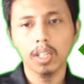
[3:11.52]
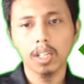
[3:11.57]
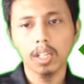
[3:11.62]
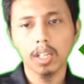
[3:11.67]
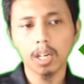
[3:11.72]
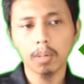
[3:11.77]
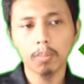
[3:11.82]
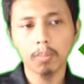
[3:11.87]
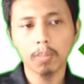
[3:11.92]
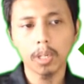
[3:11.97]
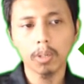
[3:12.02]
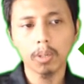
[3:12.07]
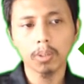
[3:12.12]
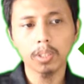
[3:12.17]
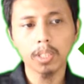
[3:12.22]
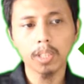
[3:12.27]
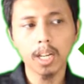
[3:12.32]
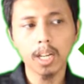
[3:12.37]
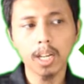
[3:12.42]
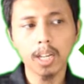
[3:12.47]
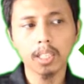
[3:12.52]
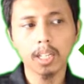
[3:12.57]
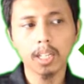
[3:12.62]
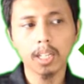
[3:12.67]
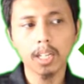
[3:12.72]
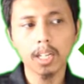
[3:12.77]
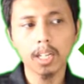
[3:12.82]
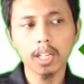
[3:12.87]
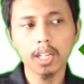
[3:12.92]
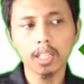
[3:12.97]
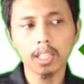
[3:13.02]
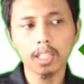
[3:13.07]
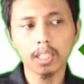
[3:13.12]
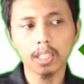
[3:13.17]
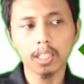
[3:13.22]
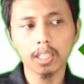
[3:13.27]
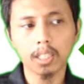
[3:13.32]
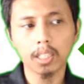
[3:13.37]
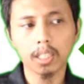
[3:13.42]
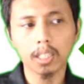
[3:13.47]
yang berikutnya adalah
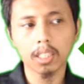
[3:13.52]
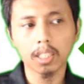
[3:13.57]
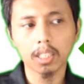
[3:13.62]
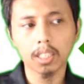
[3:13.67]
uh,